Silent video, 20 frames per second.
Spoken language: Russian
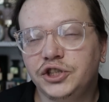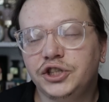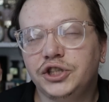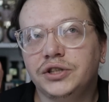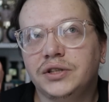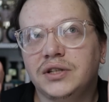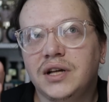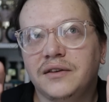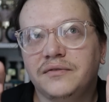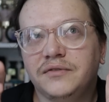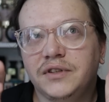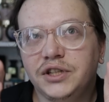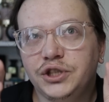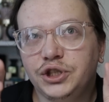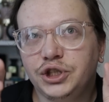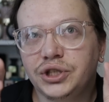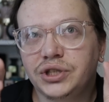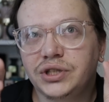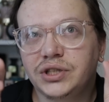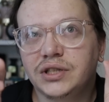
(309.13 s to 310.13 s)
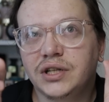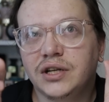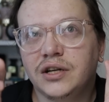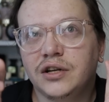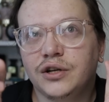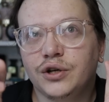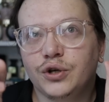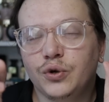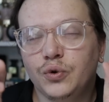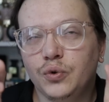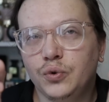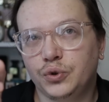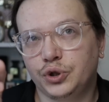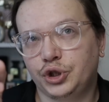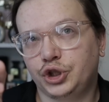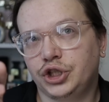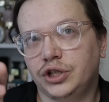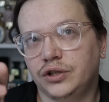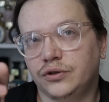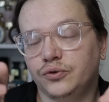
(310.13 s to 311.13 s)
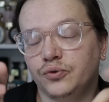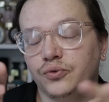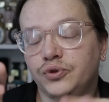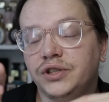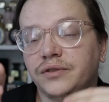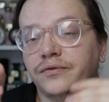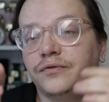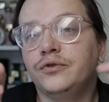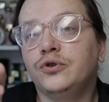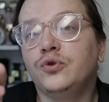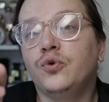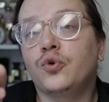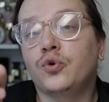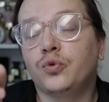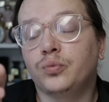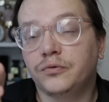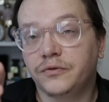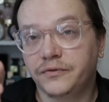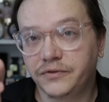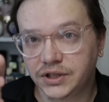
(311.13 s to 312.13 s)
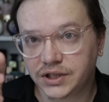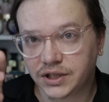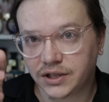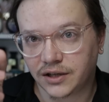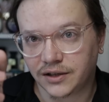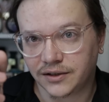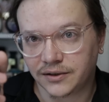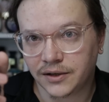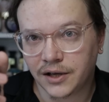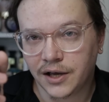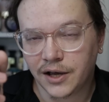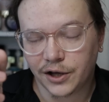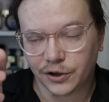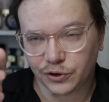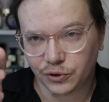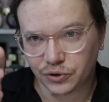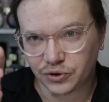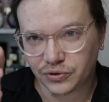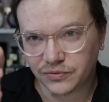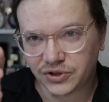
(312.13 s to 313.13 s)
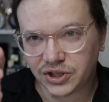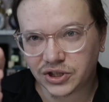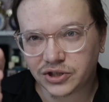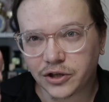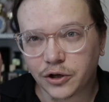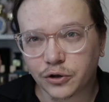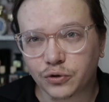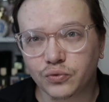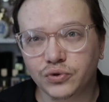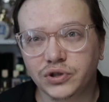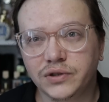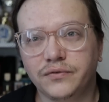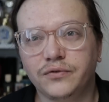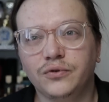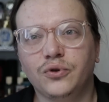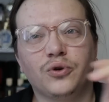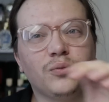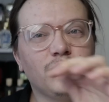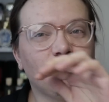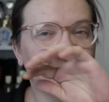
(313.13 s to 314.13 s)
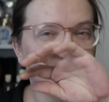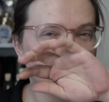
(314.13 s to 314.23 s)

человеческая кожа, нудифлорумовская. То есть, ну все знают нудифлорум.